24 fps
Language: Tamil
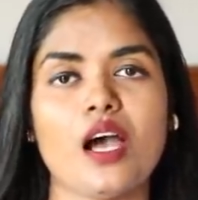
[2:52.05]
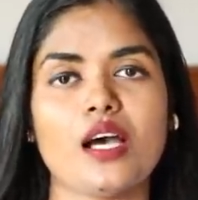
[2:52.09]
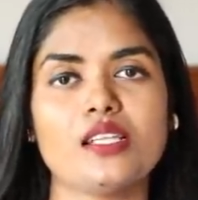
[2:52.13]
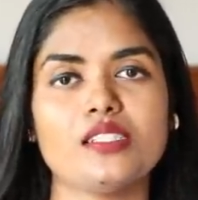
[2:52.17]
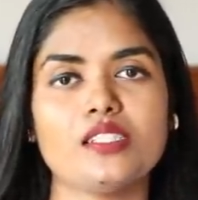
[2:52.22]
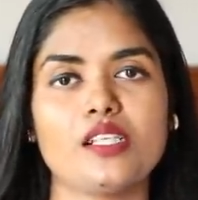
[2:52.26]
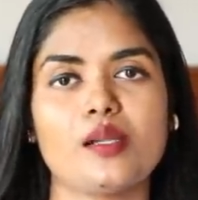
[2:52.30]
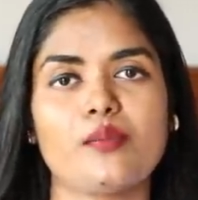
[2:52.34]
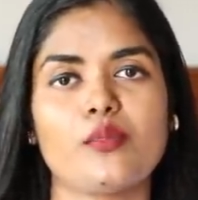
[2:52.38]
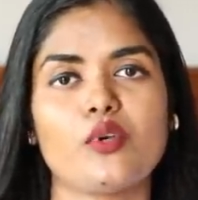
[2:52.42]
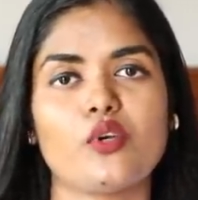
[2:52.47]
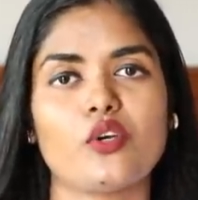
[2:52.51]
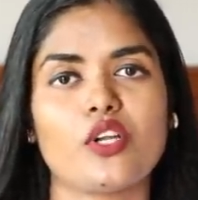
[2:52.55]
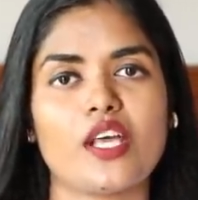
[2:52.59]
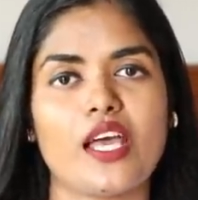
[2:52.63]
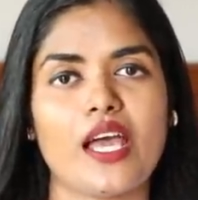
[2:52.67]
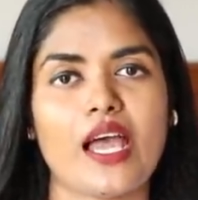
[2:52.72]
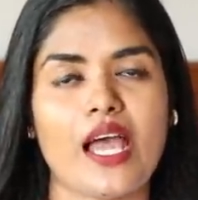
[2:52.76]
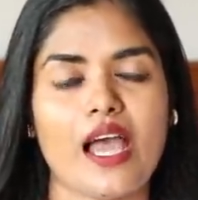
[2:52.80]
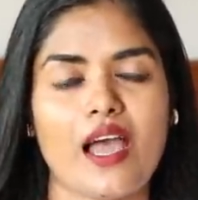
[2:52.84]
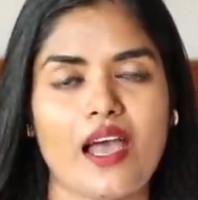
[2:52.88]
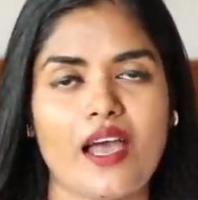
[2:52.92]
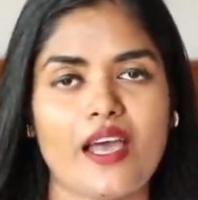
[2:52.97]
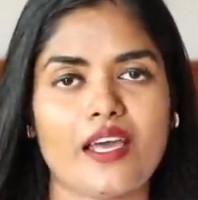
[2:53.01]
அது நம்மளோட
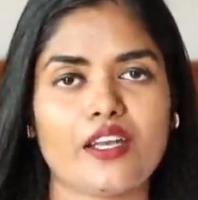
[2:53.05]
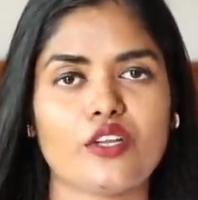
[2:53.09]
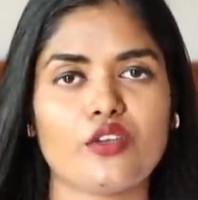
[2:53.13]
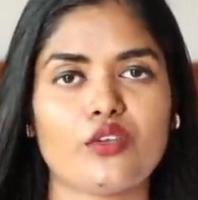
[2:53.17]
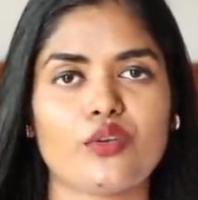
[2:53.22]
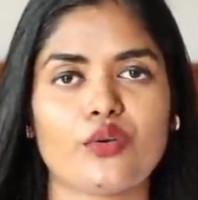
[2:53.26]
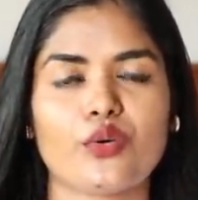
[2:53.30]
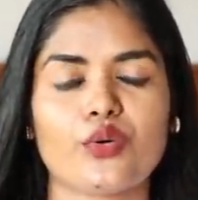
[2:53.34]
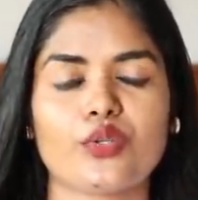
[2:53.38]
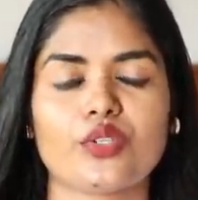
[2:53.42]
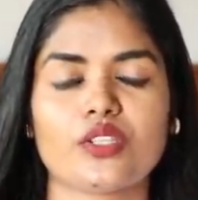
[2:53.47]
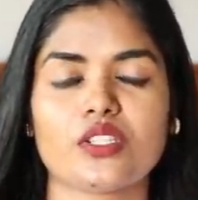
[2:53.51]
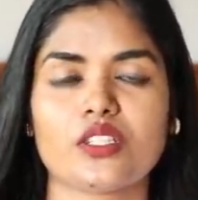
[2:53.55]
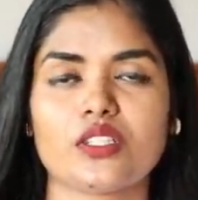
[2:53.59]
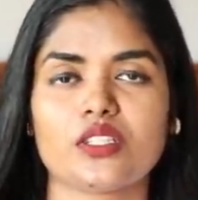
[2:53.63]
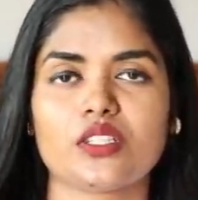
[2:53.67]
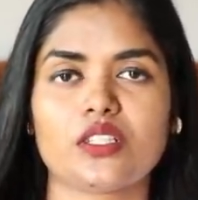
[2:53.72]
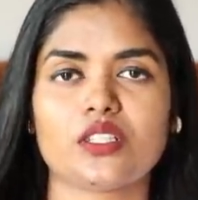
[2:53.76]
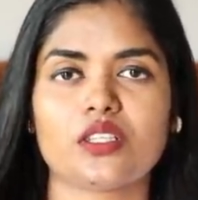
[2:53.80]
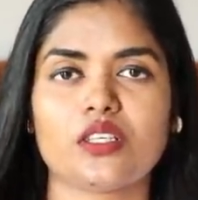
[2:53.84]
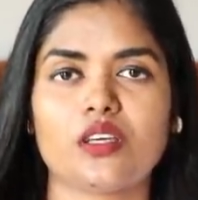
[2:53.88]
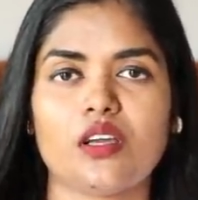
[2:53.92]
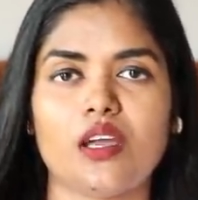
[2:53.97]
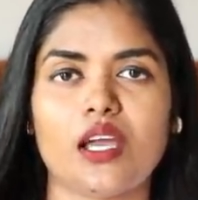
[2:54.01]
ஹேர்
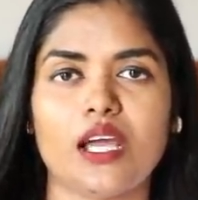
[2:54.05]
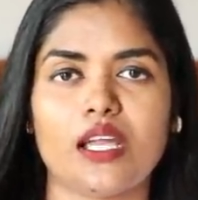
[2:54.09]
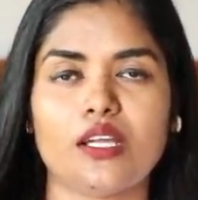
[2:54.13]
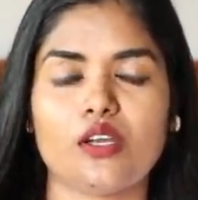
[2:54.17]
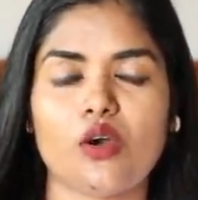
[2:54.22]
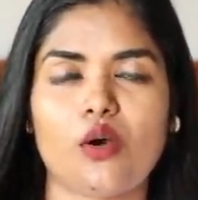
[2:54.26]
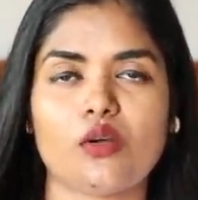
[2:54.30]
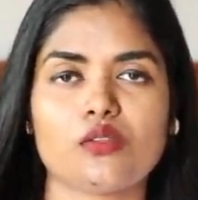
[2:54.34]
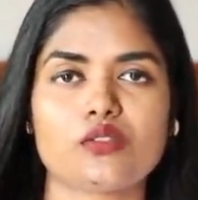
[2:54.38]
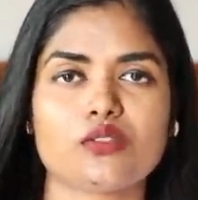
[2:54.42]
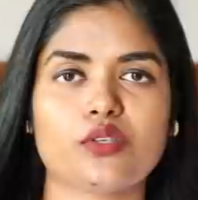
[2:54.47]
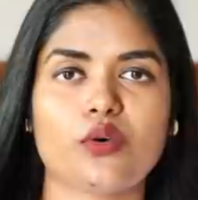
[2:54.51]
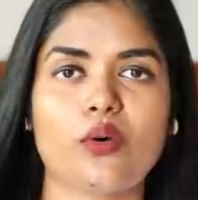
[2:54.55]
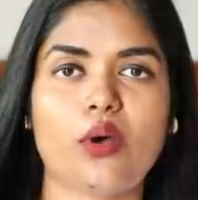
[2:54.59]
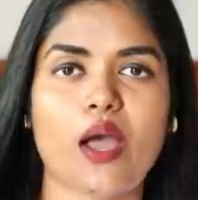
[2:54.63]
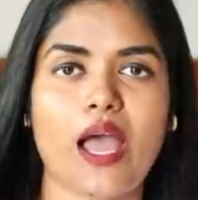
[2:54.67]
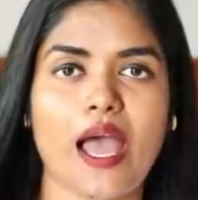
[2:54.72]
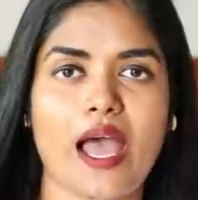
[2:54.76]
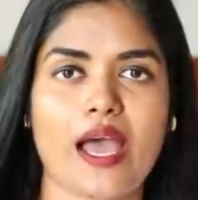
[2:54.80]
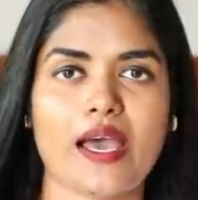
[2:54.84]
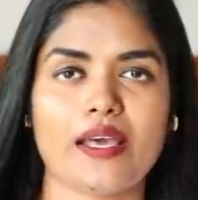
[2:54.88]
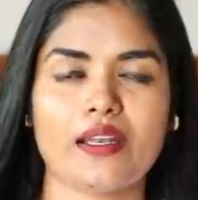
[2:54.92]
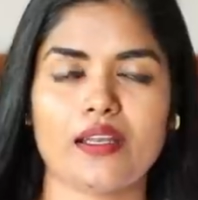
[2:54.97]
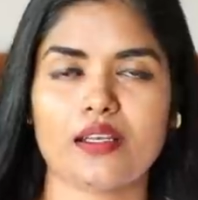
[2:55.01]
க்ரோத்துக்கு அண்ட் ஆல்சோ
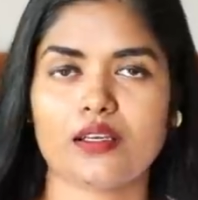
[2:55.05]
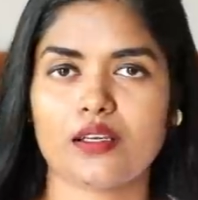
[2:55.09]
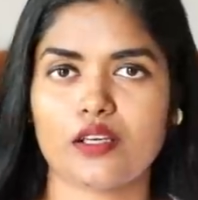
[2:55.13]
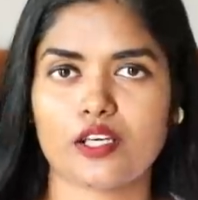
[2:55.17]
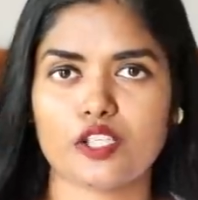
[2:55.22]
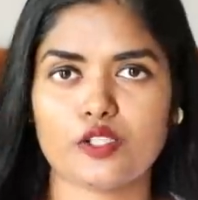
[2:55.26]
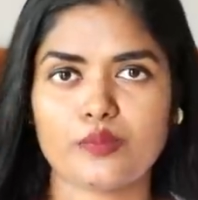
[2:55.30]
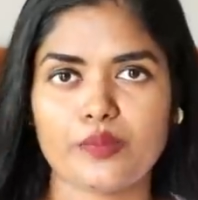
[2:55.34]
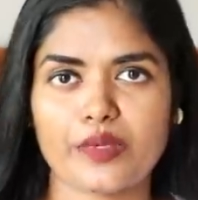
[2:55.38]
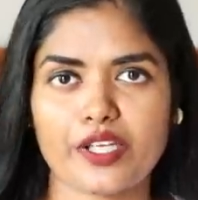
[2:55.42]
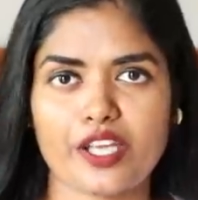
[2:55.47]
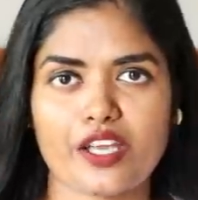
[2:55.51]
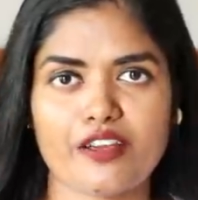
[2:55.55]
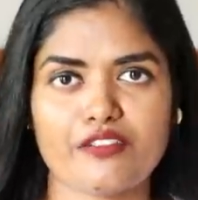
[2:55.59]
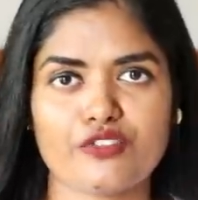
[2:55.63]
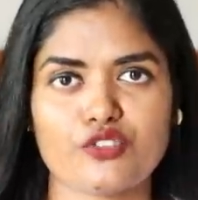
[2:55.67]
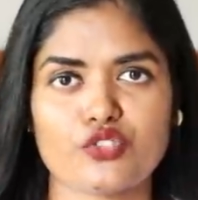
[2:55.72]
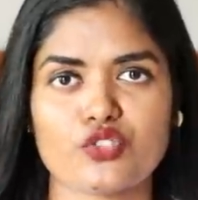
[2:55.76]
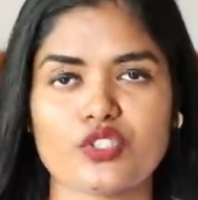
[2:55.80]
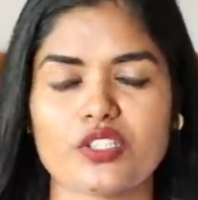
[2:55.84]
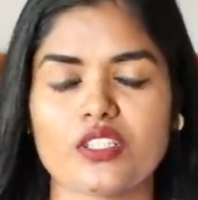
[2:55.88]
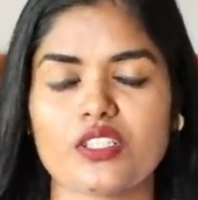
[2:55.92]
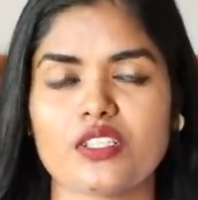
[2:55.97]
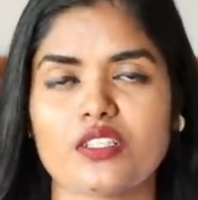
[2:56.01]
ஹேரை கருமையாக
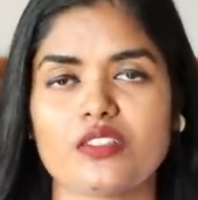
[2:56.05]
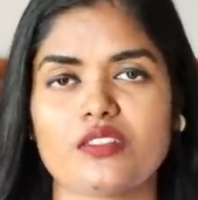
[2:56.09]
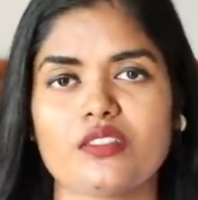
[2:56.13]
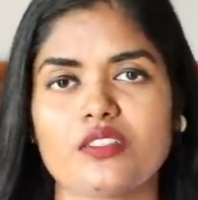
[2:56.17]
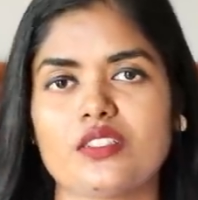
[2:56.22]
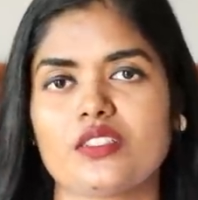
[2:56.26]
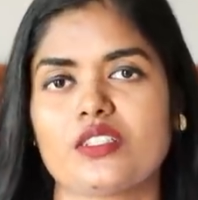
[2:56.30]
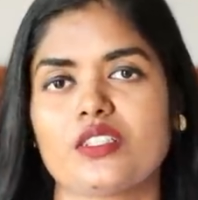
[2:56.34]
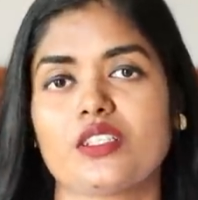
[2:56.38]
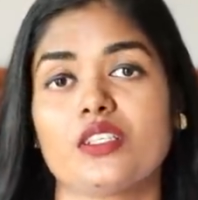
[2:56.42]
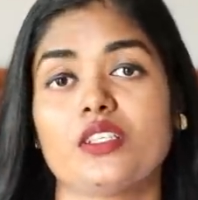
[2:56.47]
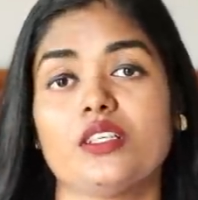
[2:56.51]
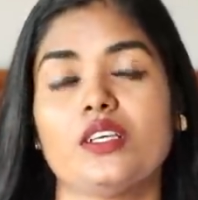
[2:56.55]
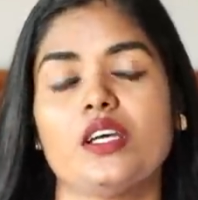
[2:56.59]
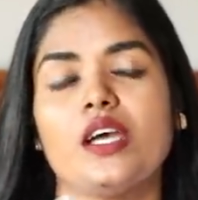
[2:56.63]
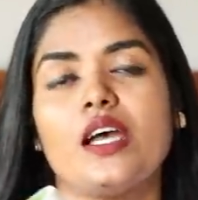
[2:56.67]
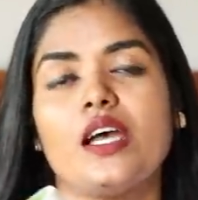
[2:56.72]
வச்சுக்கிறதுக்கு